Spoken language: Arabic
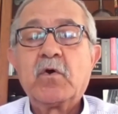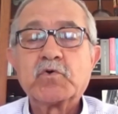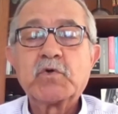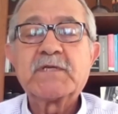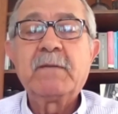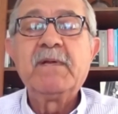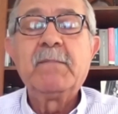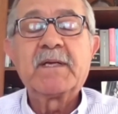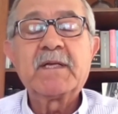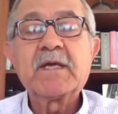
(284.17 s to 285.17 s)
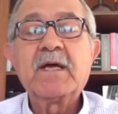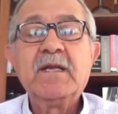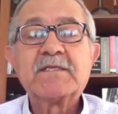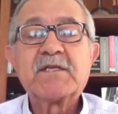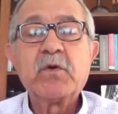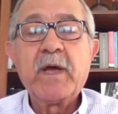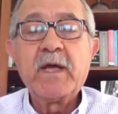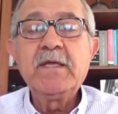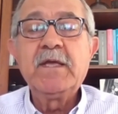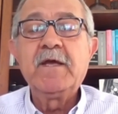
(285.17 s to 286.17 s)
خصوصا بالمناطق
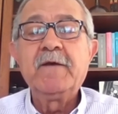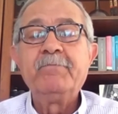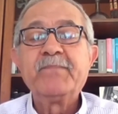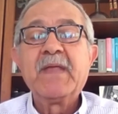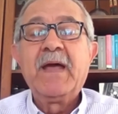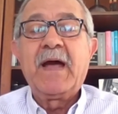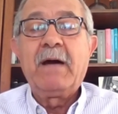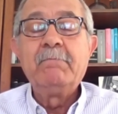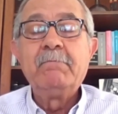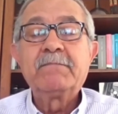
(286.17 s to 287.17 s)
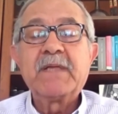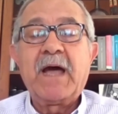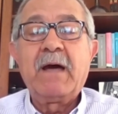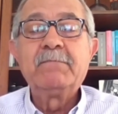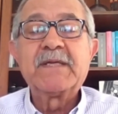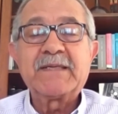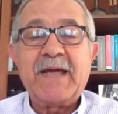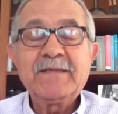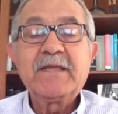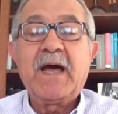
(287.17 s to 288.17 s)
الاستوائيه عم عم
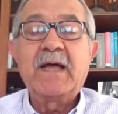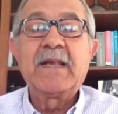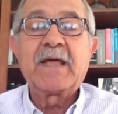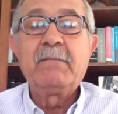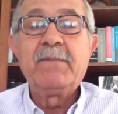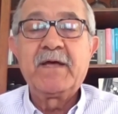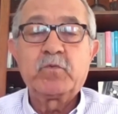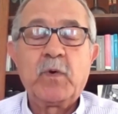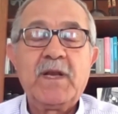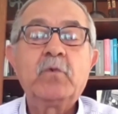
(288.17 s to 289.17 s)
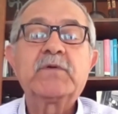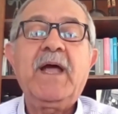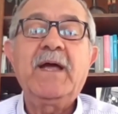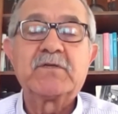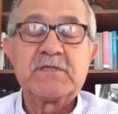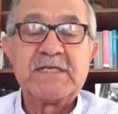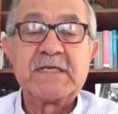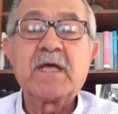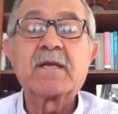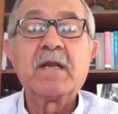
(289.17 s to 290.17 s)
تتعدى على الغابات ولو تحت
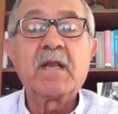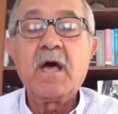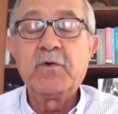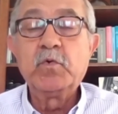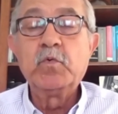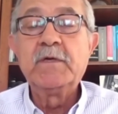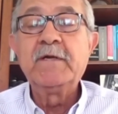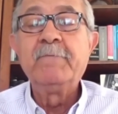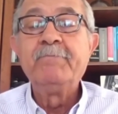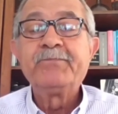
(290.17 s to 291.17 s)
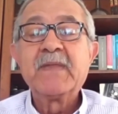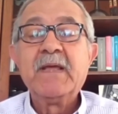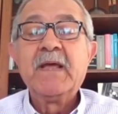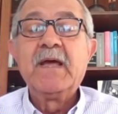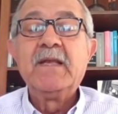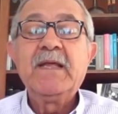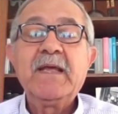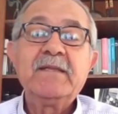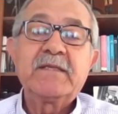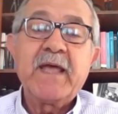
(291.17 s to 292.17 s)
ستار القانون
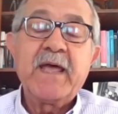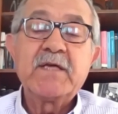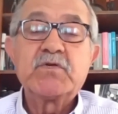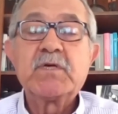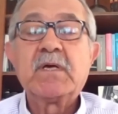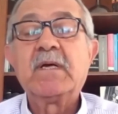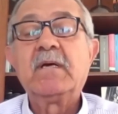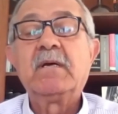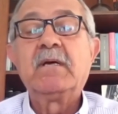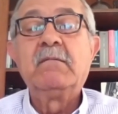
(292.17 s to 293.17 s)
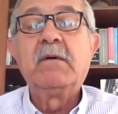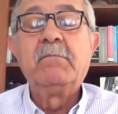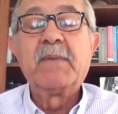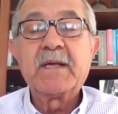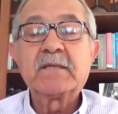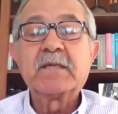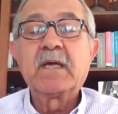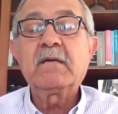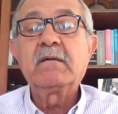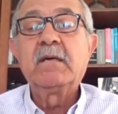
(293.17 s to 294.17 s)
لانتاج آه،
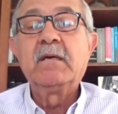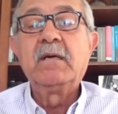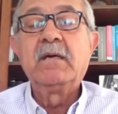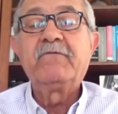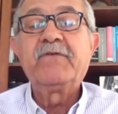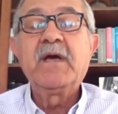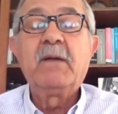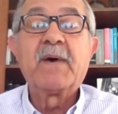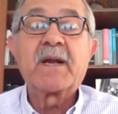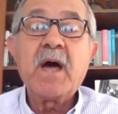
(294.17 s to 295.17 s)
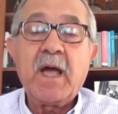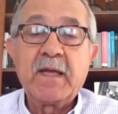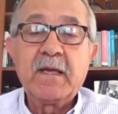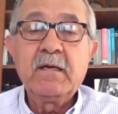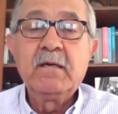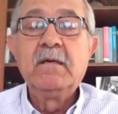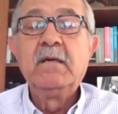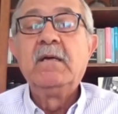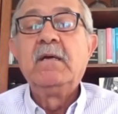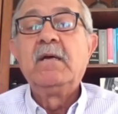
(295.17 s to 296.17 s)
مناطق آه، فيها مراعي
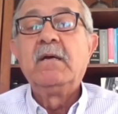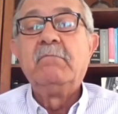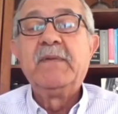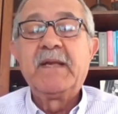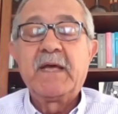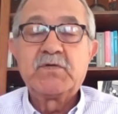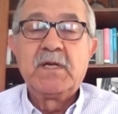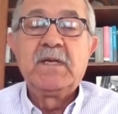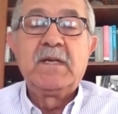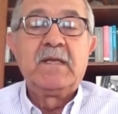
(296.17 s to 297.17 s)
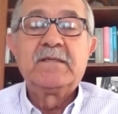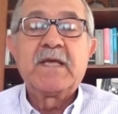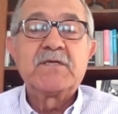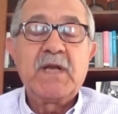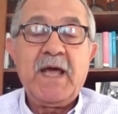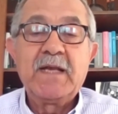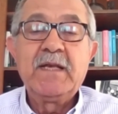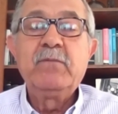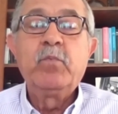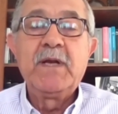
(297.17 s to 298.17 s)
من اجل انتاج
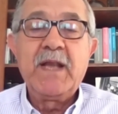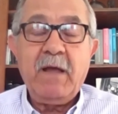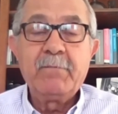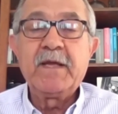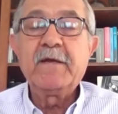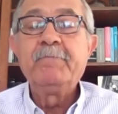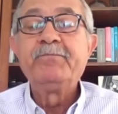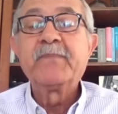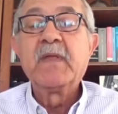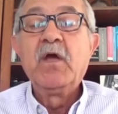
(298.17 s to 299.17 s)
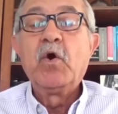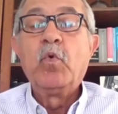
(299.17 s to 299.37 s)
الحليب واللحمه نعم